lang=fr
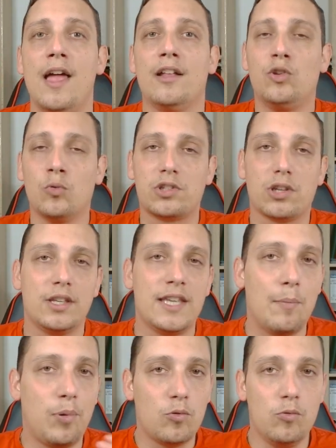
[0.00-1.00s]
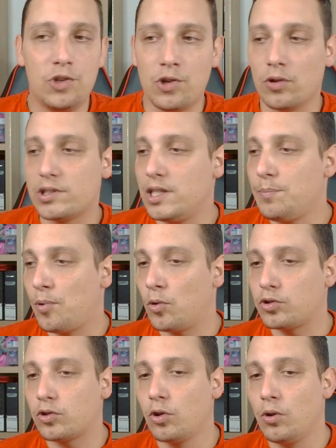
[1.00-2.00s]
Donc il y a beaucoup de gens qui
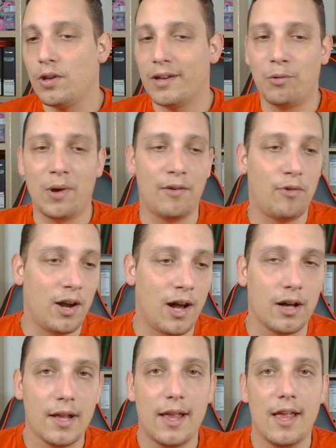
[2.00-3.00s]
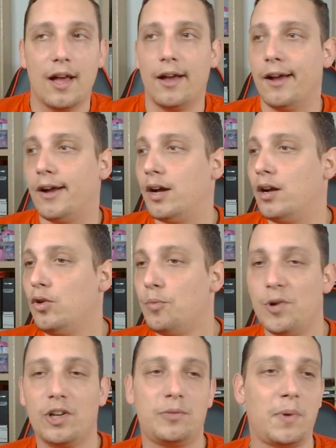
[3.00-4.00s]
pensent que ouais voilà, euh, le
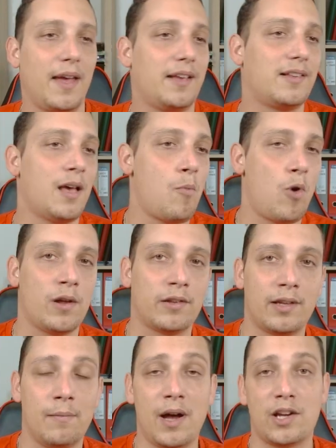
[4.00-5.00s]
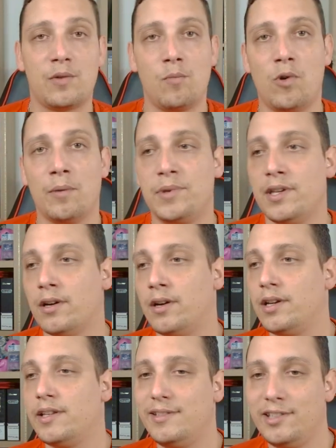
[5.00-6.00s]
box break, ça, ça, marche moins bien,
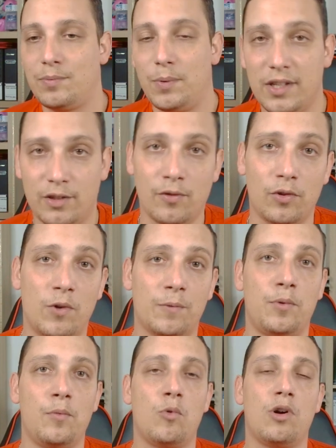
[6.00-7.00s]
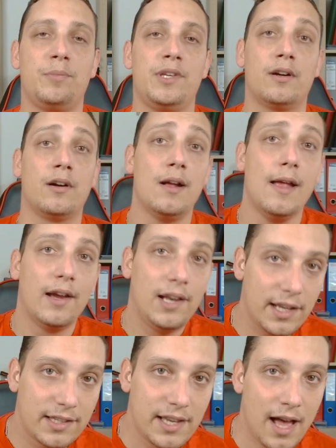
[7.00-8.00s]
les displays se vendent un peu moins bien,
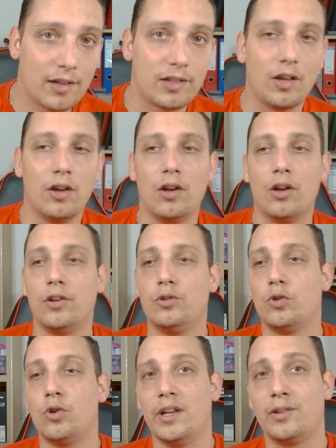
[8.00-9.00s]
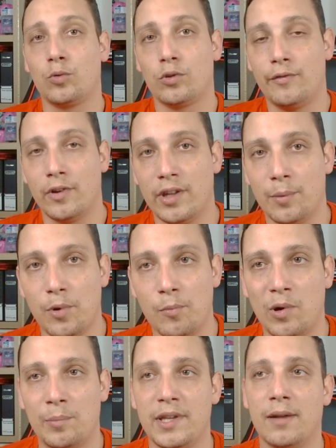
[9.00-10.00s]
les cartes euh, de collection se vendent un peu
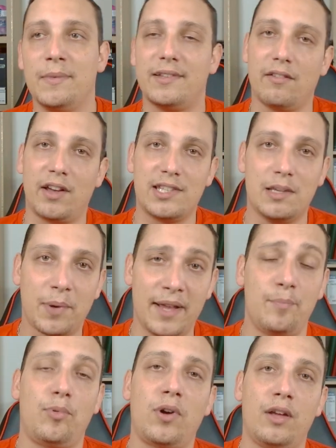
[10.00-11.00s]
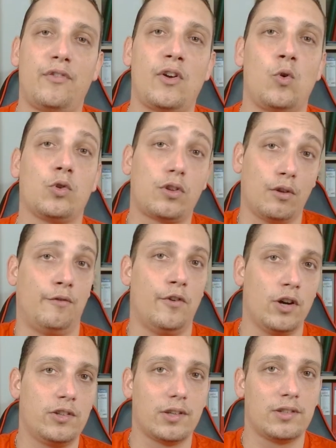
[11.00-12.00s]
moins bien, mais c'est vrai qu'ils prennent pour référence
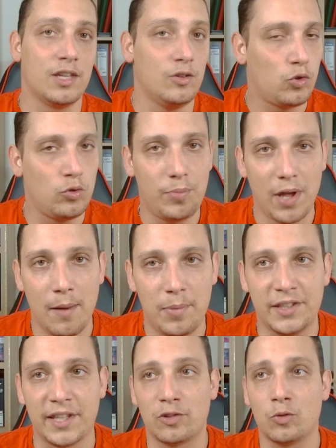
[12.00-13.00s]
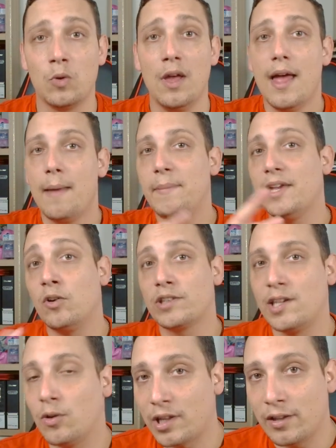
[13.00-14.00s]
Voct, qui est une super application, mais
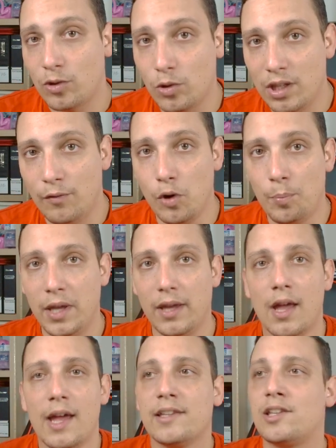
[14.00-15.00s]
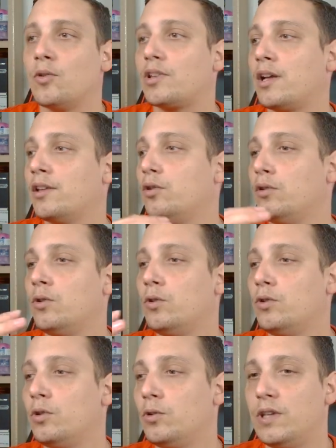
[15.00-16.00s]
qui est en train de se développer, qui est en train
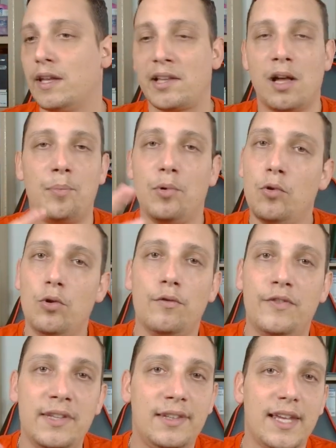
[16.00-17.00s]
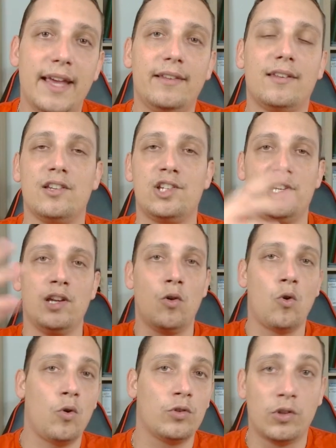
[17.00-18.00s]
d'être un peu le Vinted
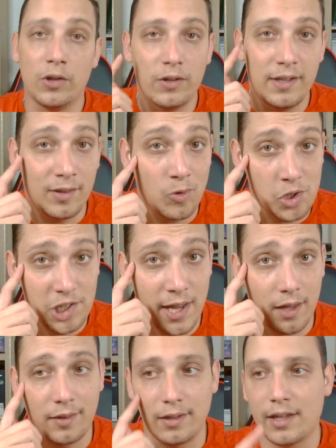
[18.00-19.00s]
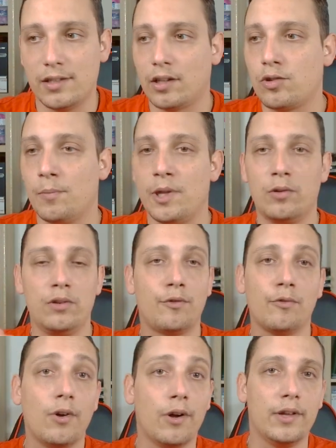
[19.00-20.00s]
géant des enchères, c'est-à-dire que maintenant ils
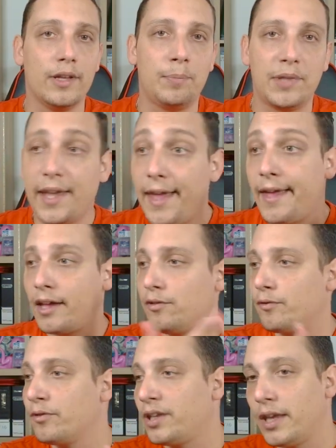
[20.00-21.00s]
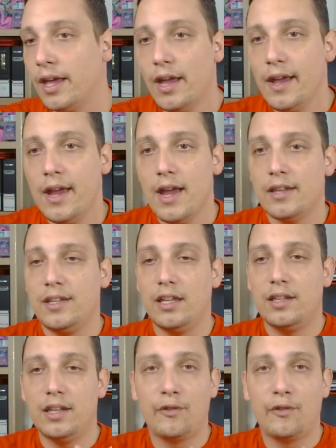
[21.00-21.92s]
font euh, des pierres, ils font des, des,